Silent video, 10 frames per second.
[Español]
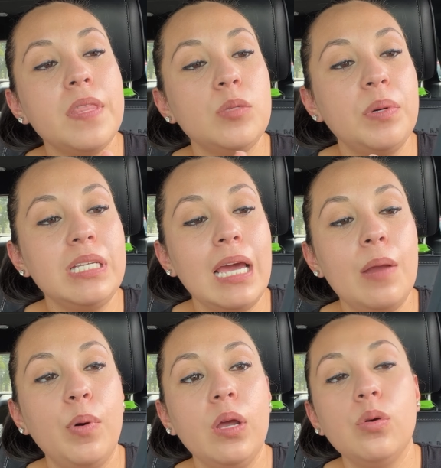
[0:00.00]
Después de que le
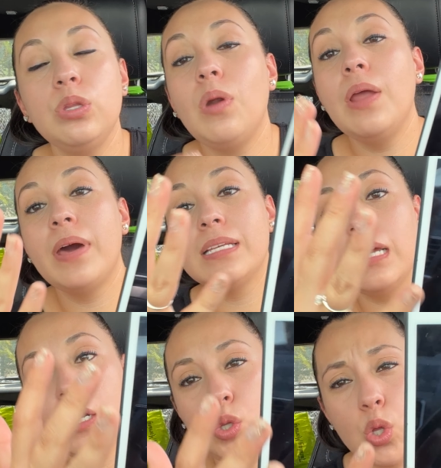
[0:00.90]
pone continuar, le van a
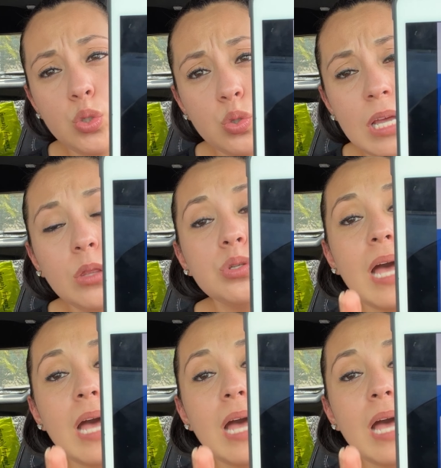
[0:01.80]
salir todos sus datos.